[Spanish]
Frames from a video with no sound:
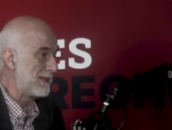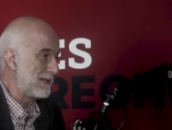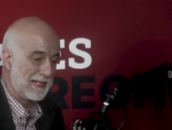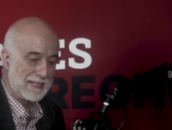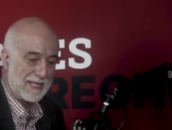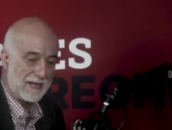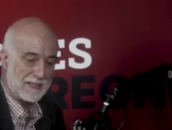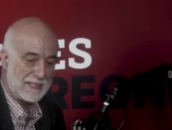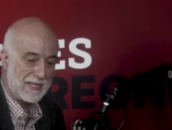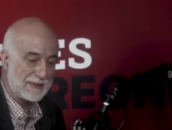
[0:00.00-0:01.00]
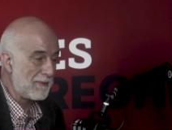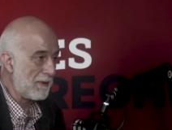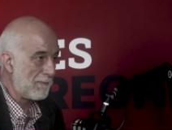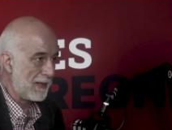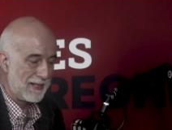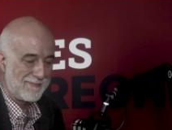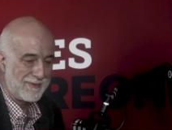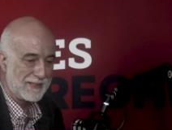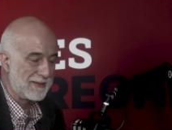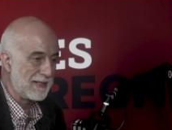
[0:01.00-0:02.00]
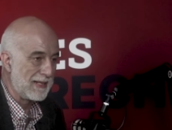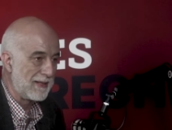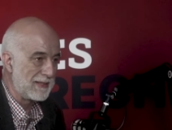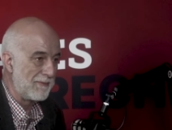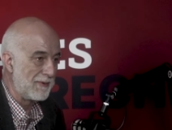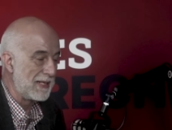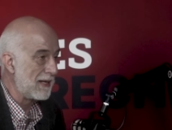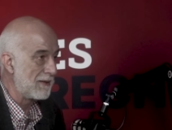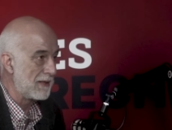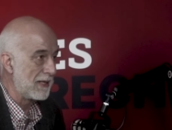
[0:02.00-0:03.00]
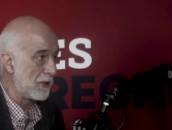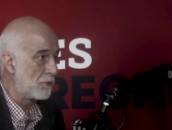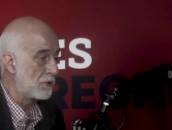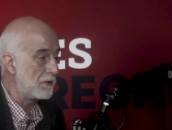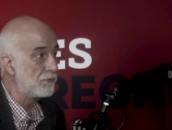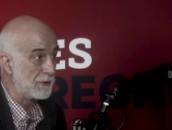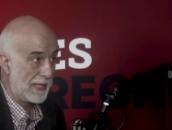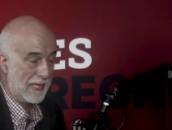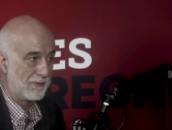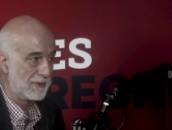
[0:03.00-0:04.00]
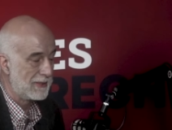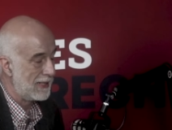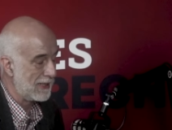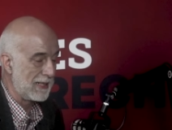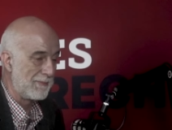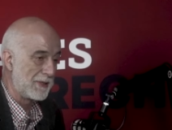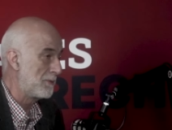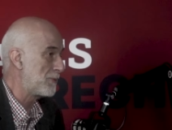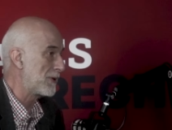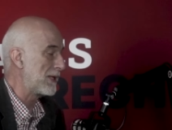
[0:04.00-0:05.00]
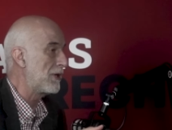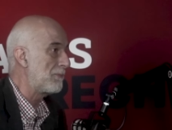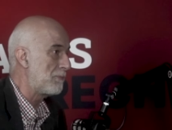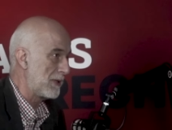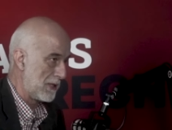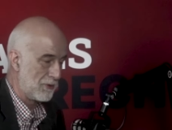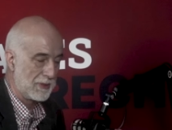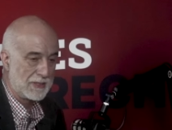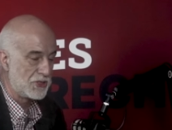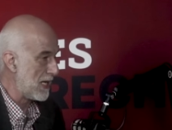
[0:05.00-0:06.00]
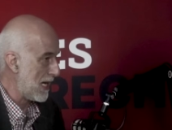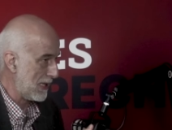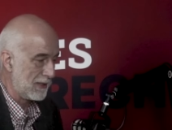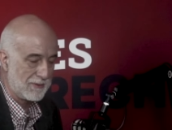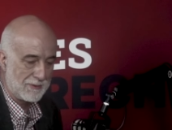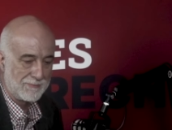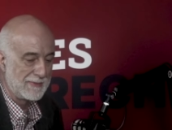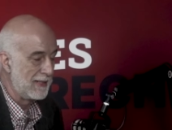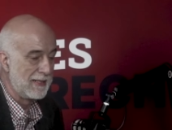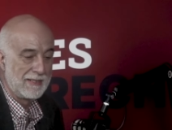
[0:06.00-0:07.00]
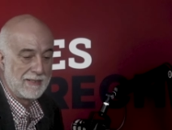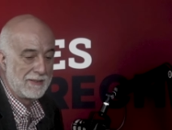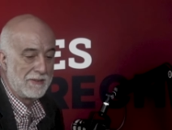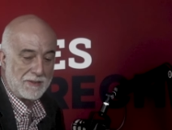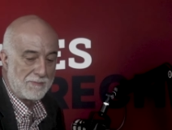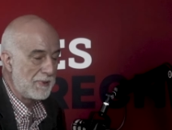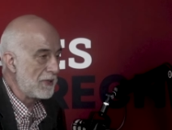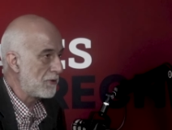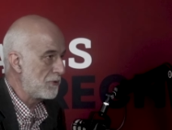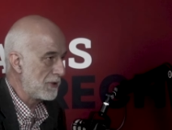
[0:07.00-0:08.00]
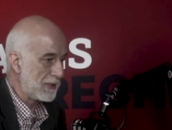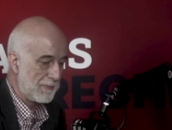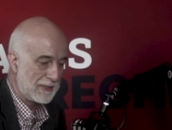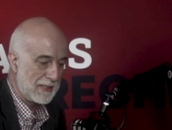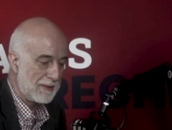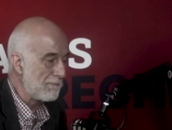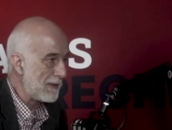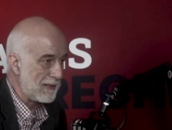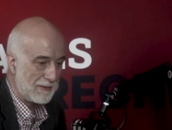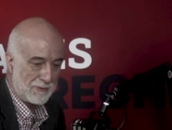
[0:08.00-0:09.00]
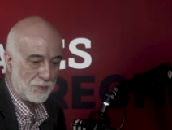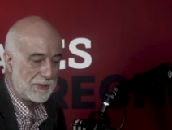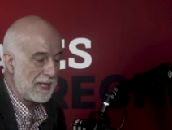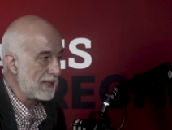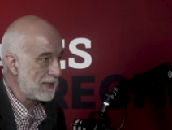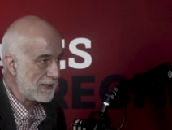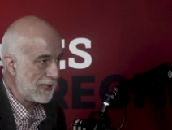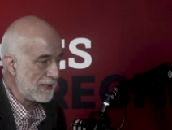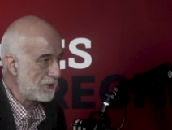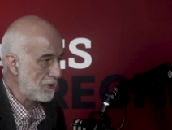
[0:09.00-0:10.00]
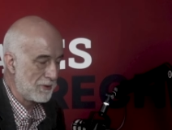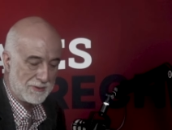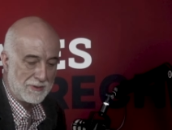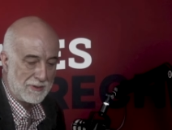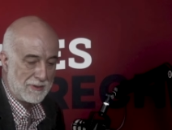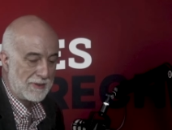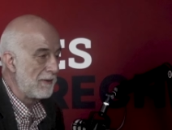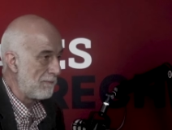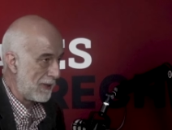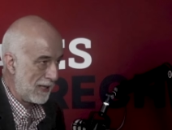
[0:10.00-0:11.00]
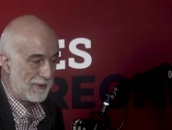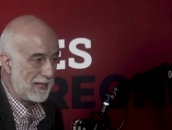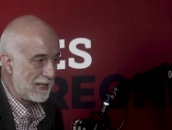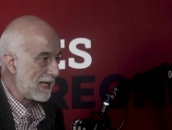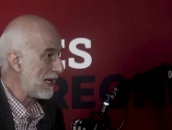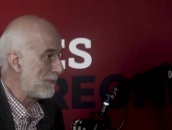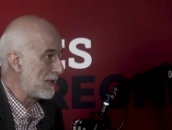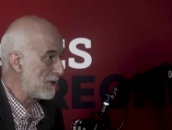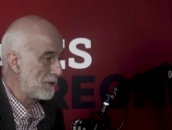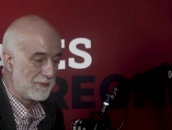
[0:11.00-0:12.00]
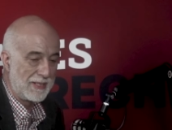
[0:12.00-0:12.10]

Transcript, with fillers: y, ya, ya estaba para ver, este, y venía el, recurso fundado, dice la reclamación, porque no le podía yo desechar, que eso. Pero curiosamente, un día antes de la sesión, para ver la reclamación,